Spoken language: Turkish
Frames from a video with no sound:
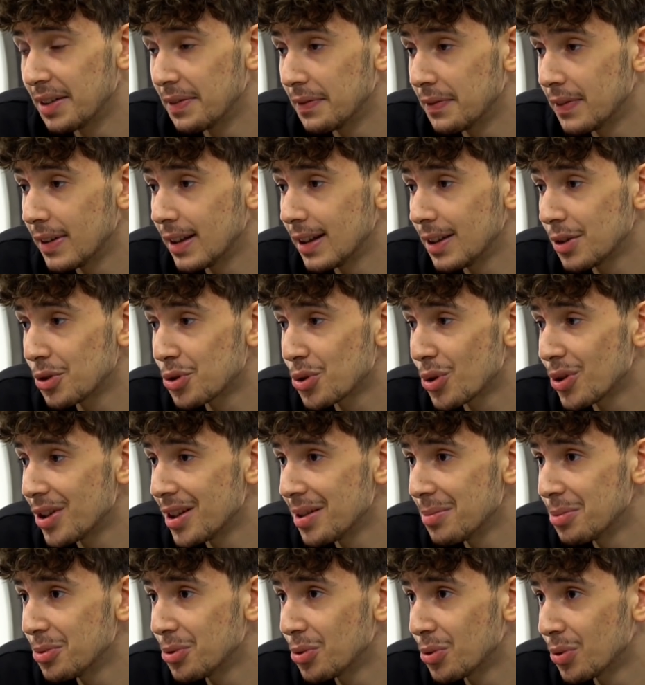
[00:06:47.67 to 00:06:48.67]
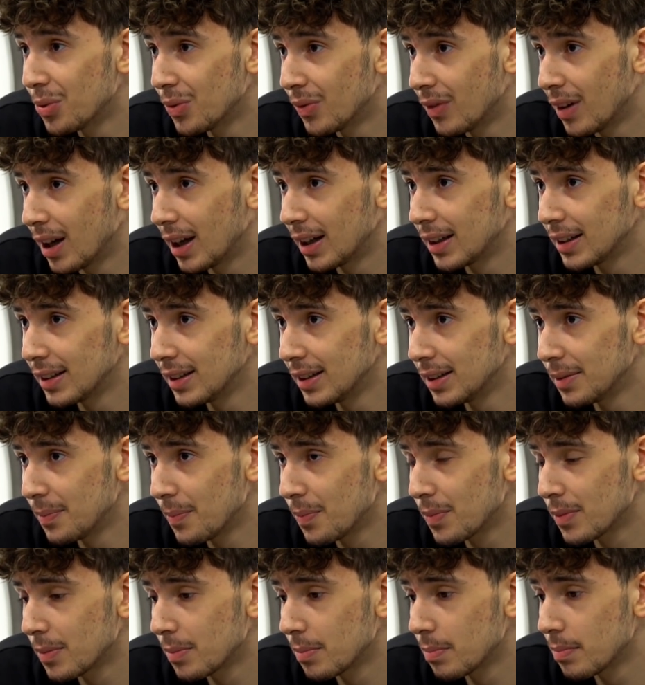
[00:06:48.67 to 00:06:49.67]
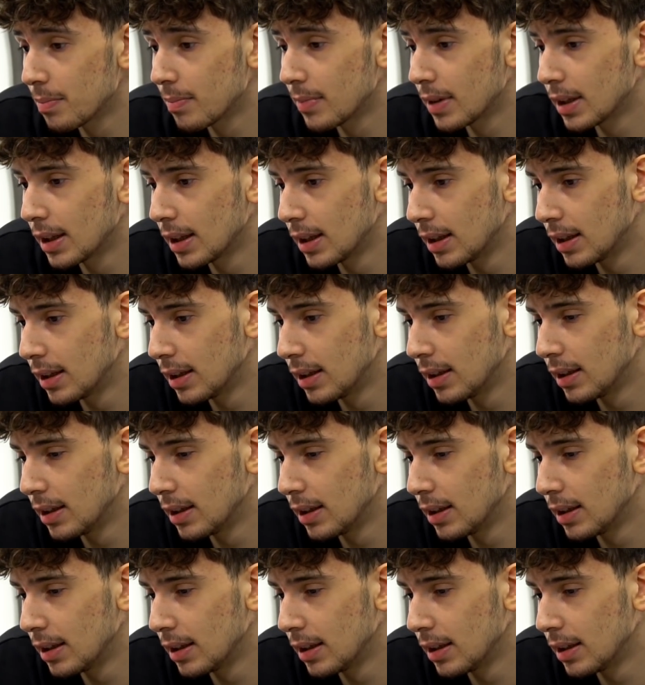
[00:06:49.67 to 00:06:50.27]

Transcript: Ve şöyle bir durum vardı e,